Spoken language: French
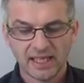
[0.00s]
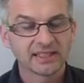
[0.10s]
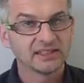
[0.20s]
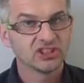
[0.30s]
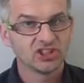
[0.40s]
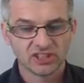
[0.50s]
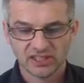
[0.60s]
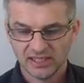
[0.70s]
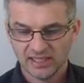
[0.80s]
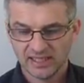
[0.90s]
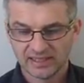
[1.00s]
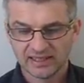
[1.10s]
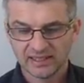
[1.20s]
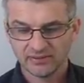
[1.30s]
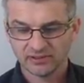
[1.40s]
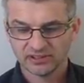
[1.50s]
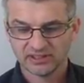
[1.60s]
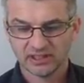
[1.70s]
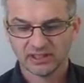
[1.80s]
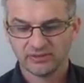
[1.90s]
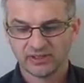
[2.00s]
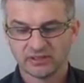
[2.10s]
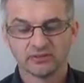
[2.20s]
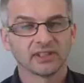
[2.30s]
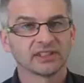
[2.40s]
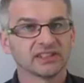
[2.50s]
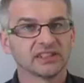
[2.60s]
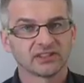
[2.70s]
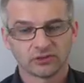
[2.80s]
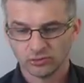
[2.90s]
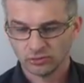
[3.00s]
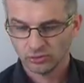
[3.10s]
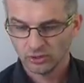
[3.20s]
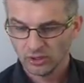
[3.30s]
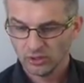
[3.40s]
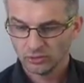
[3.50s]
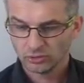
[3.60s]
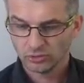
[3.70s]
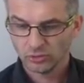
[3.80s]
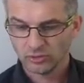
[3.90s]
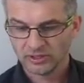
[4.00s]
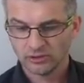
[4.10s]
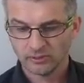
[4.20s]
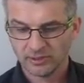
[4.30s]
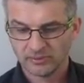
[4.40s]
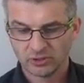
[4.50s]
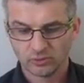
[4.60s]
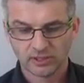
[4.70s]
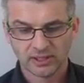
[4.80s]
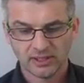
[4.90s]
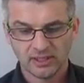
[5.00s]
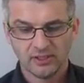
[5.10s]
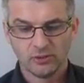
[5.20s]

exiger la délivrance des certificats de vaccination selon les normes habituelles,